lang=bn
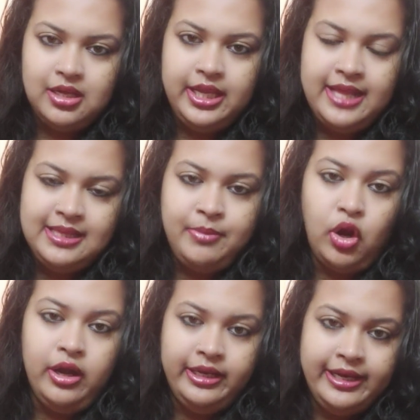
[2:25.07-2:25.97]
ইয়েতে
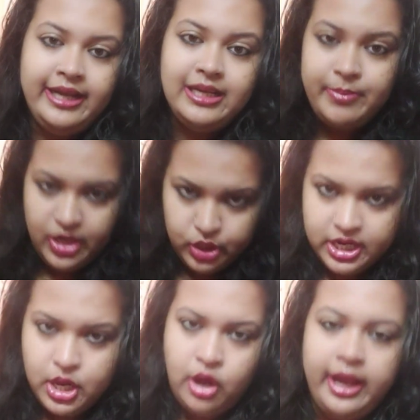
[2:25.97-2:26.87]
কন্টিনেন্টে
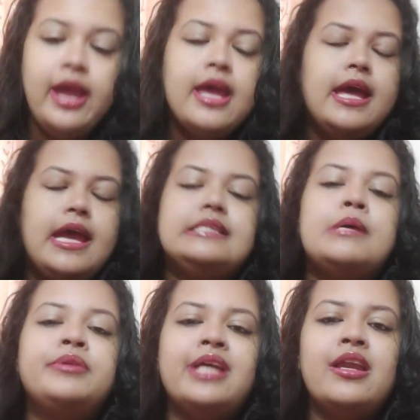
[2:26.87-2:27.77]
বেশি হয় এটা
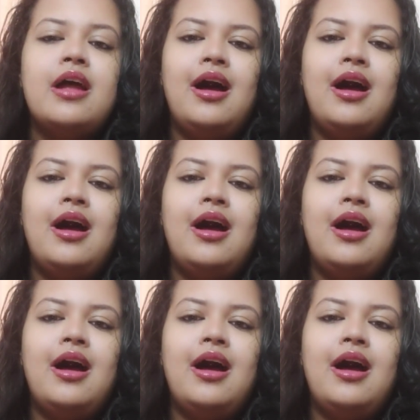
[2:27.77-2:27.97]
আমাদের